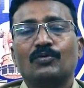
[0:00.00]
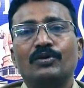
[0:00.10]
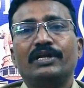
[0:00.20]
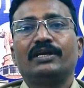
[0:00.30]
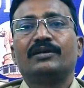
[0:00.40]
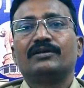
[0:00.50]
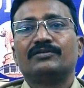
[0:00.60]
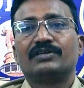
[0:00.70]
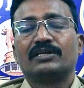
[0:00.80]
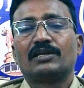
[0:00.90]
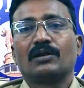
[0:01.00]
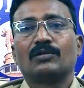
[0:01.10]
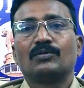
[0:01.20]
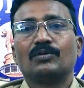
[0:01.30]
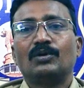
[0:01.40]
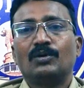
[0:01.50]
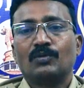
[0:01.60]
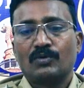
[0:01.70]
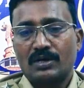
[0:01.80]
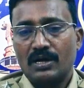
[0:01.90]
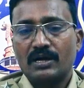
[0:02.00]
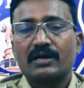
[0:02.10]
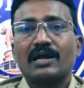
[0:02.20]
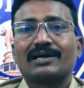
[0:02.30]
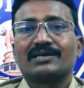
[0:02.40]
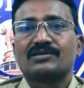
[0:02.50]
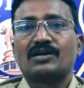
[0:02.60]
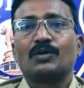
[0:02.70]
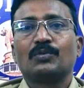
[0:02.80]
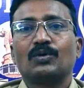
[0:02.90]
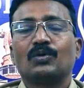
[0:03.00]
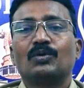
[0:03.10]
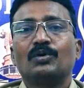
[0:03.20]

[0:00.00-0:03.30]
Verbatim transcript: కోటి సెంటర్లో ఒక క్రాకర్ షాప్లో